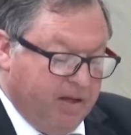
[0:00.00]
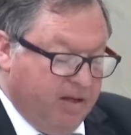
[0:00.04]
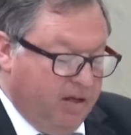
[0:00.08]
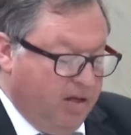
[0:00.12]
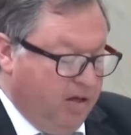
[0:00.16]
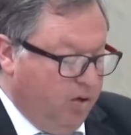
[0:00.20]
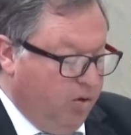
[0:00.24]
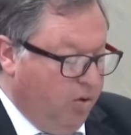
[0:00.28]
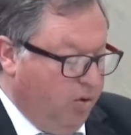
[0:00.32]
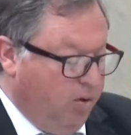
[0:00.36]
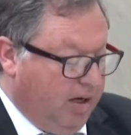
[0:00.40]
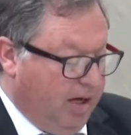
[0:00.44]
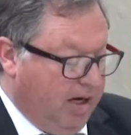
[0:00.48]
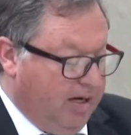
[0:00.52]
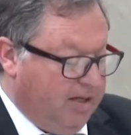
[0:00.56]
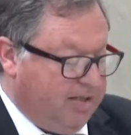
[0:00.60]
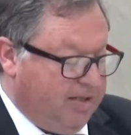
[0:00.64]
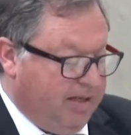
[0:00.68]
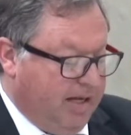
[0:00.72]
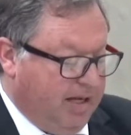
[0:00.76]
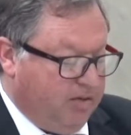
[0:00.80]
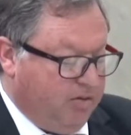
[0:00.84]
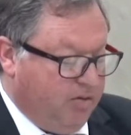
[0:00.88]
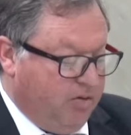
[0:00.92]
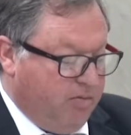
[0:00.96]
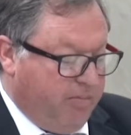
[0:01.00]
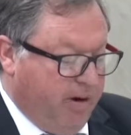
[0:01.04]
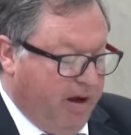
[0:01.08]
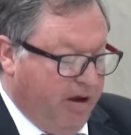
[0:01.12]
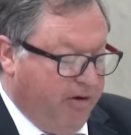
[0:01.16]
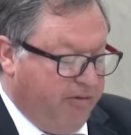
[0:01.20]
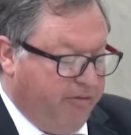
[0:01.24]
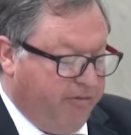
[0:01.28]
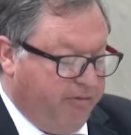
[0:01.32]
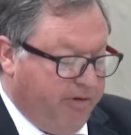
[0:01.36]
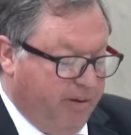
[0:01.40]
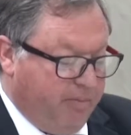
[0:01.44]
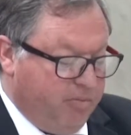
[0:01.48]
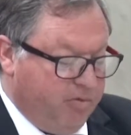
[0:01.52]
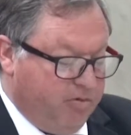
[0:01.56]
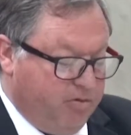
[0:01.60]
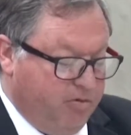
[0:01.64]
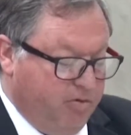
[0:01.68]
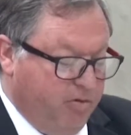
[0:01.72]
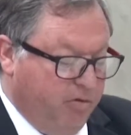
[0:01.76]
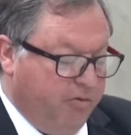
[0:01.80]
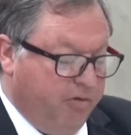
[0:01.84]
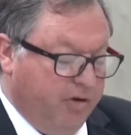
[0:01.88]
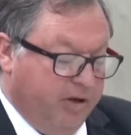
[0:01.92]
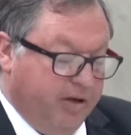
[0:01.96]
vereador Ademir Honorato
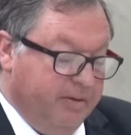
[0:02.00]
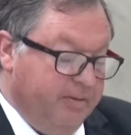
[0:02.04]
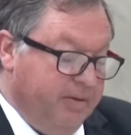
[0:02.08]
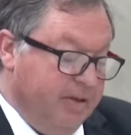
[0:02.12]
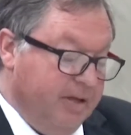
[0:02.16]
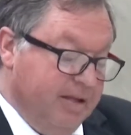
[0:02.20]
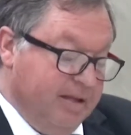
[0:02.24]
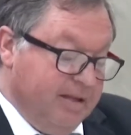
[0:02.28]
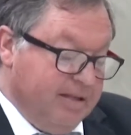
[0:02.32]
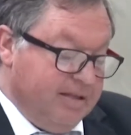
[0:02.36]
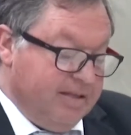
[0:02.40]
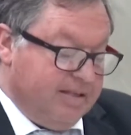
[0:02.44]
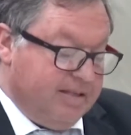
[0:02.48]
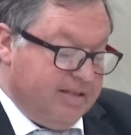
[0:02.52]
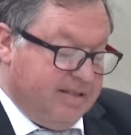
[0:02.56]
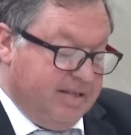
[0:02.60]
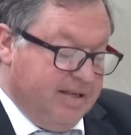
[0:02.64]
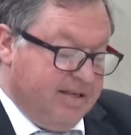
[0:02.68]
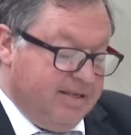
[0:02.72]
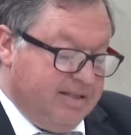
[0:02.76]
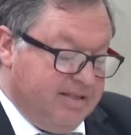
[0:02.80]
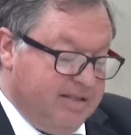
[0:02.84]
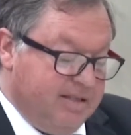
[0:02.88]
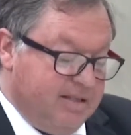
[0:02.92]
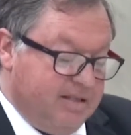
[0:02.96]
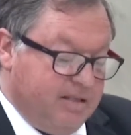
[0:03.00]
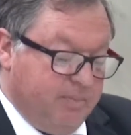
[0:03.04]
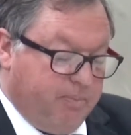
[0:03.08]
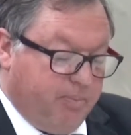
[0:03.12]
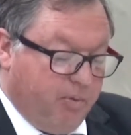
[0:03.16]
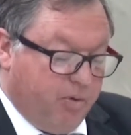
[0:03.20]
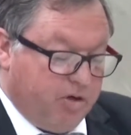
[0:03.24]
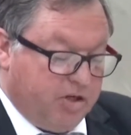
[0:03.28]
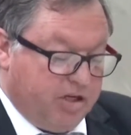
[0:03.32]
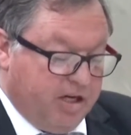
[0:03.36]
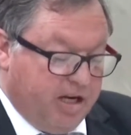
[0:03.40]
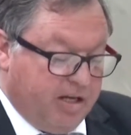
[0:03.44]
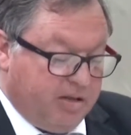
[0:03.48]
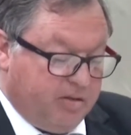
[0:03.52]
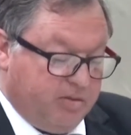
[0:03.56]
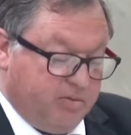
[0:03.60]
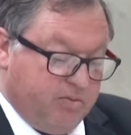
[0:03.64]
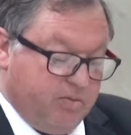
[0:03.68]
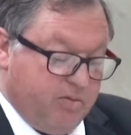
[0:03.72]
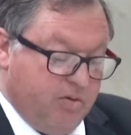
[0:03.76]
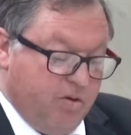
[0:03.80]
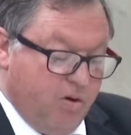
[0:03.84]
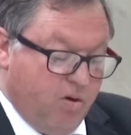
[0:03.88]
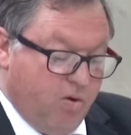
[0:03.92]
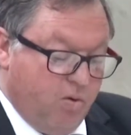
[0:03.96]
requereu ao Executivo se
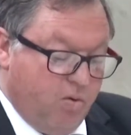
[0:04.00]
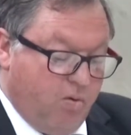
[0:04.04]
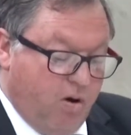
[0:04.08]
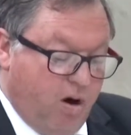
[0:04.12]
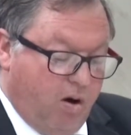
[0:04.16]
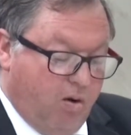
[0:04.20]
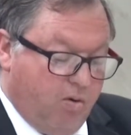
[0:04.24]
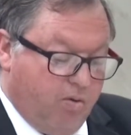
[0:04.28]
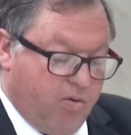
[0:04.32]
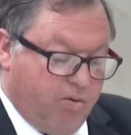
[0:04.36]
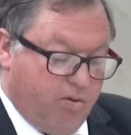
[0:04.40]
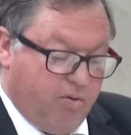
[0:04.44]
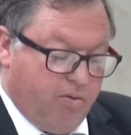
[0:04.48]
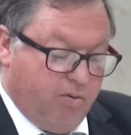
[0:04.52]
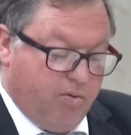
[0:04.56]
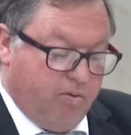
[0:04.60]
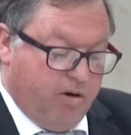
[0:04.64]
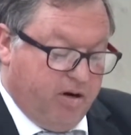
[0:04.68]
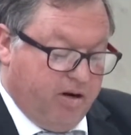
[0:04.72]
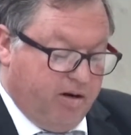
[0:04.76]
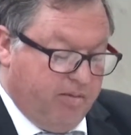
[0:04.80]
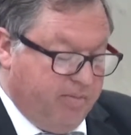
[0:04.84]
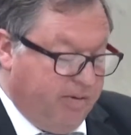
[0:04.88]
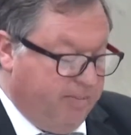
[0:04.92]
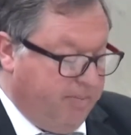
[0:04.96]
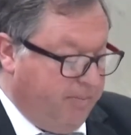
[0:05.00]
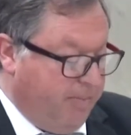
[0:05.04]
existe a possibilidade de